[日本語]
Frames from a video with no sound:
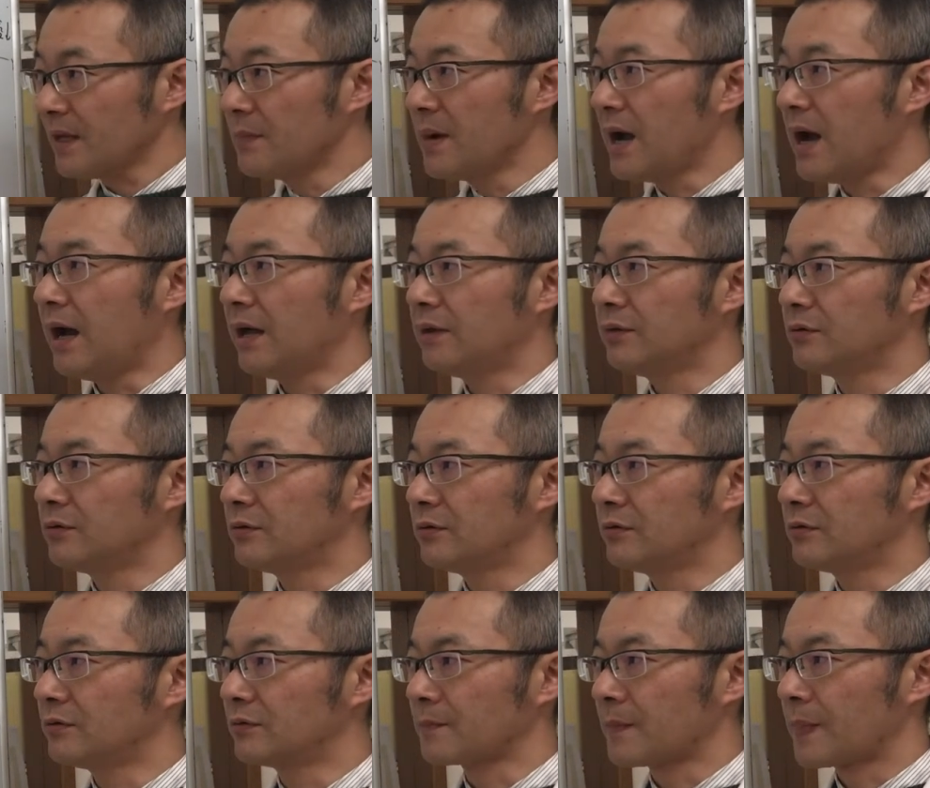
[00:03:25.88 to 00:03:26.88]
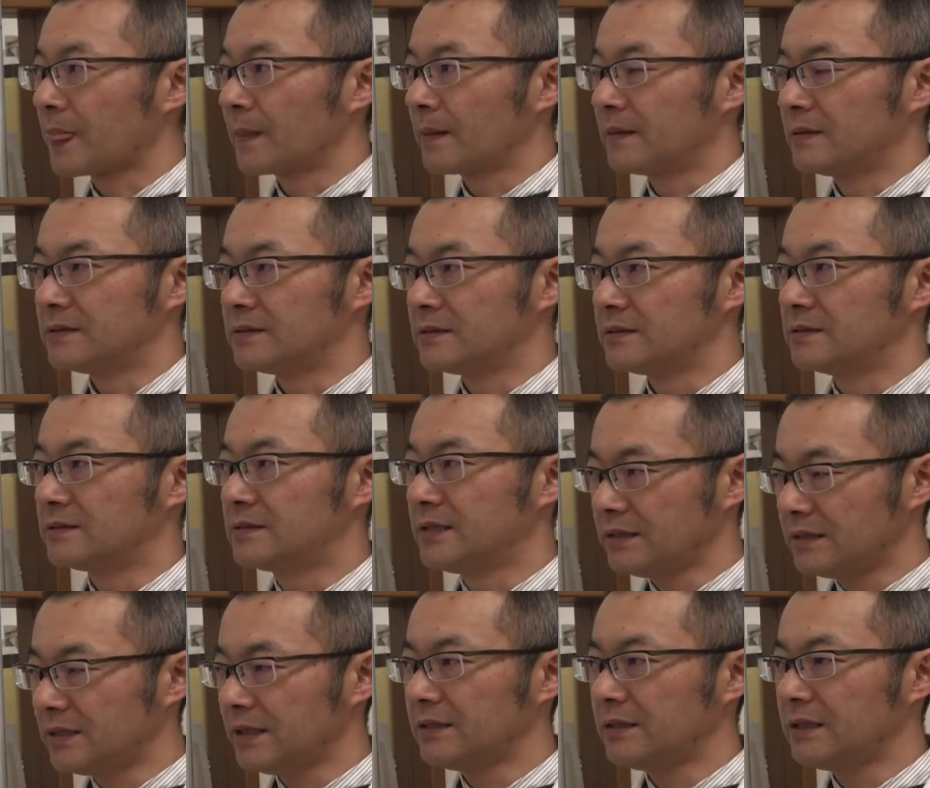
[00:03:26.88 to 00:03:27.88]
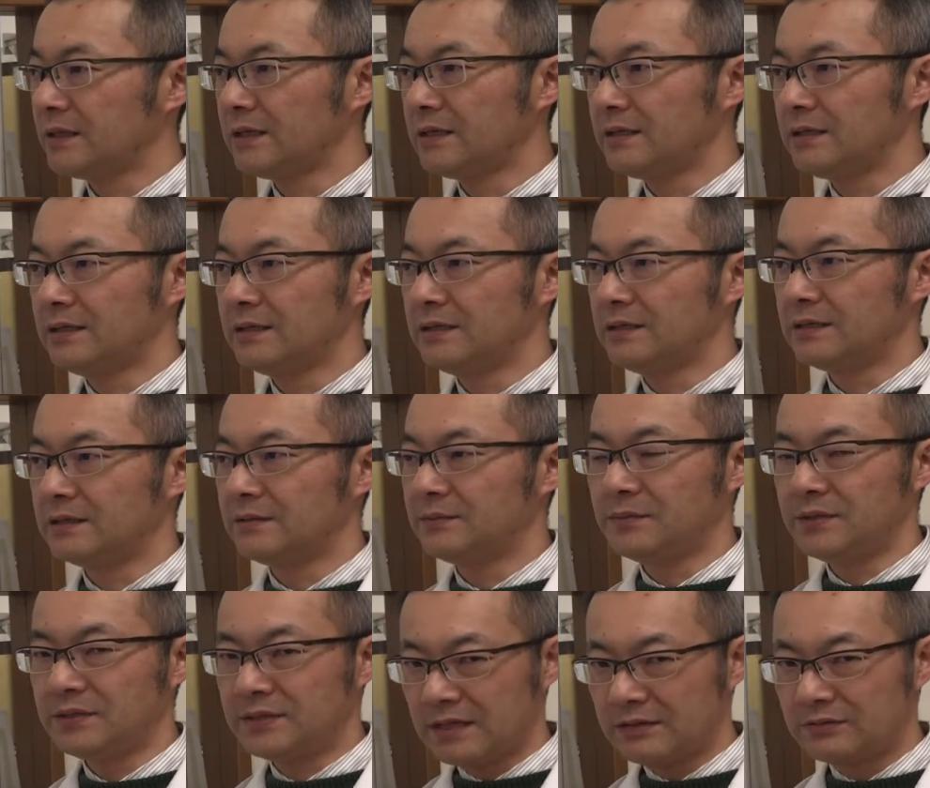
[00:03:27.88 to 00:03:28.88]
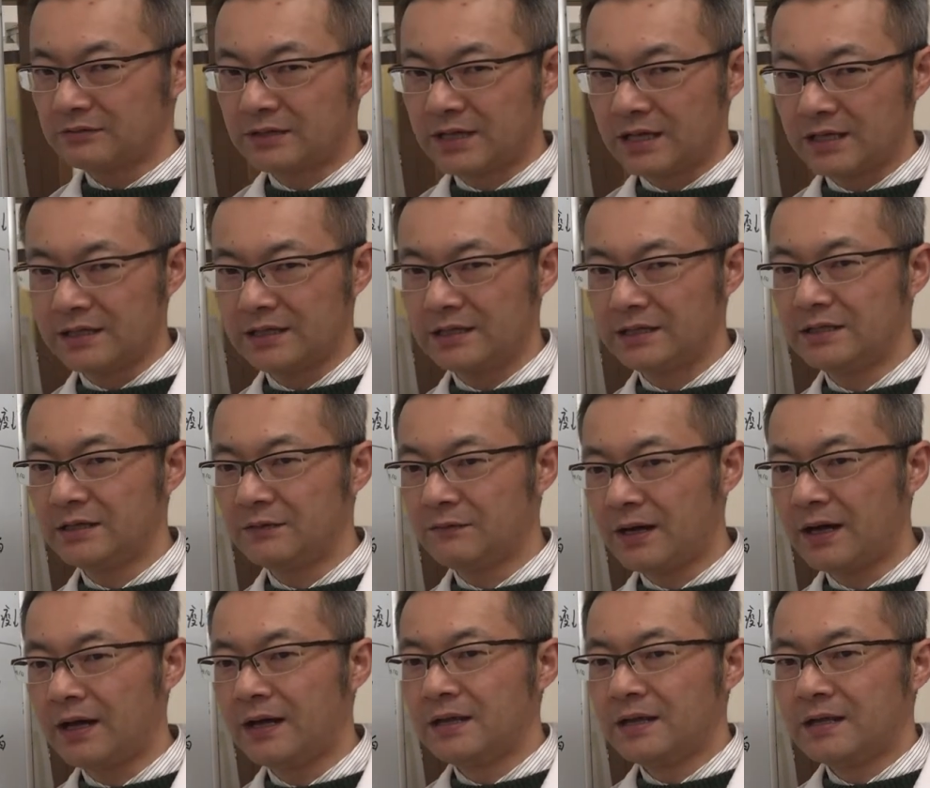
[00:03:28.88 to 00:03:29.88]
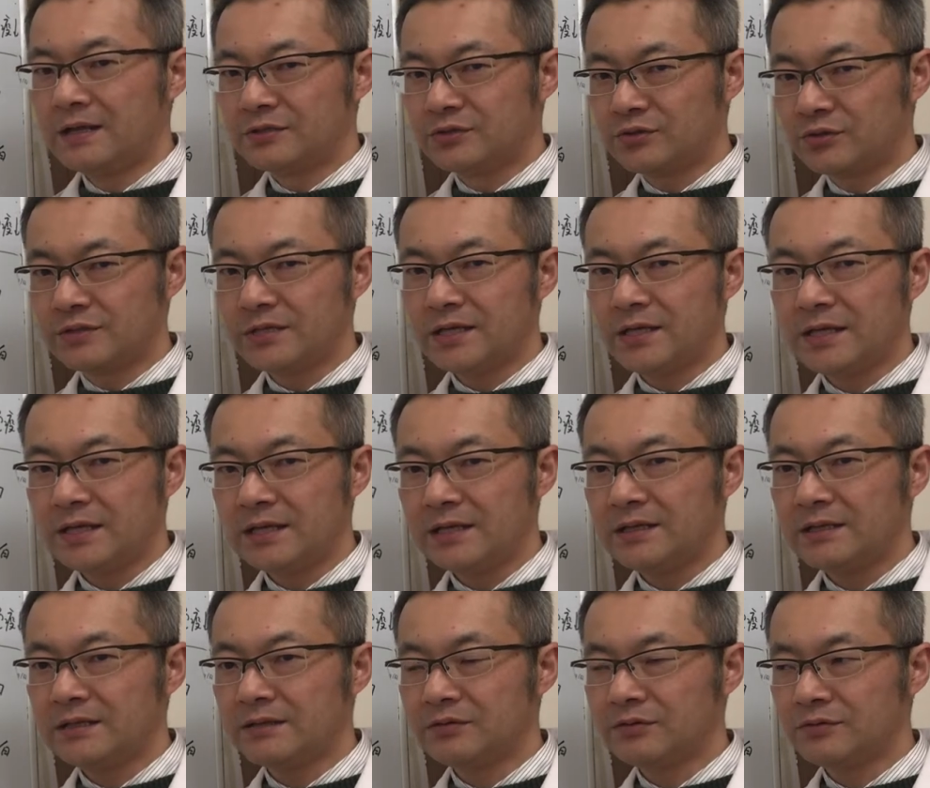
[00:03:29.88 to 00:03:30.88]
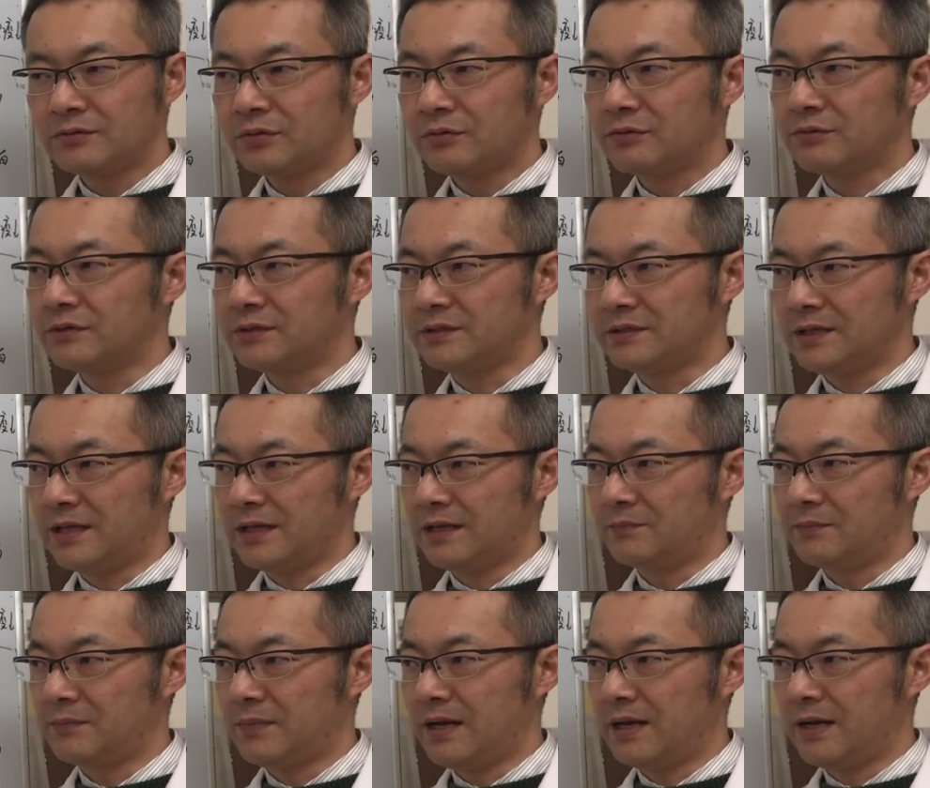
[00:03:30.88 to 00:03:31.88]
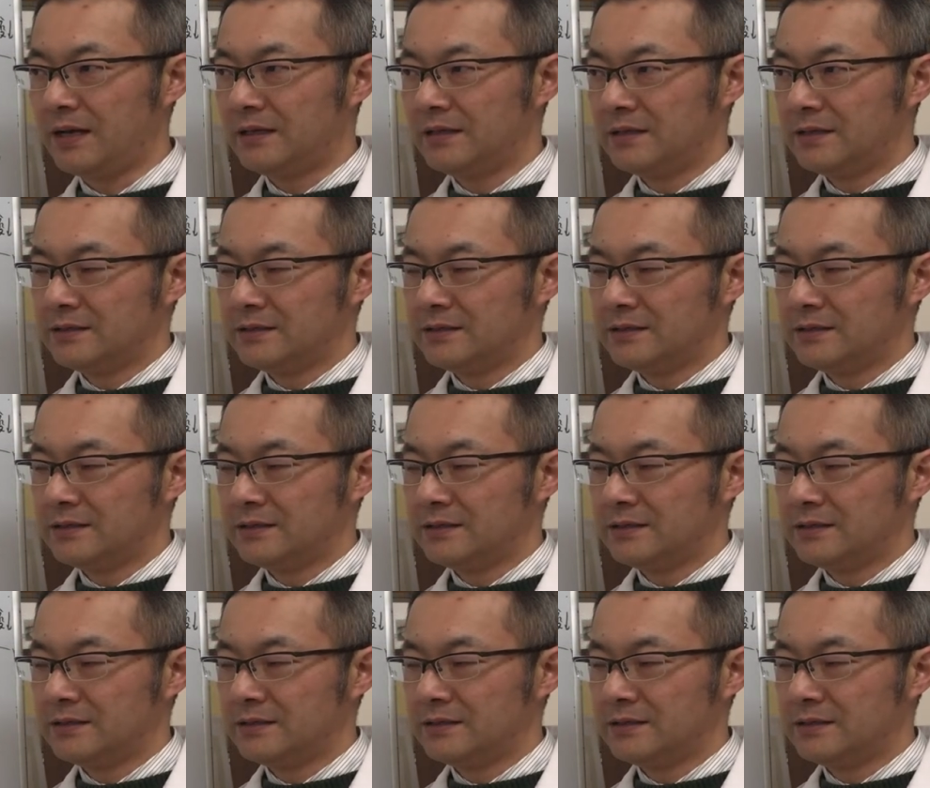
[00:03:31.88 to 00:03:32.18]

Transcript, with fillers: まああの全体的に見てる限りでは女性の特にね、まあ、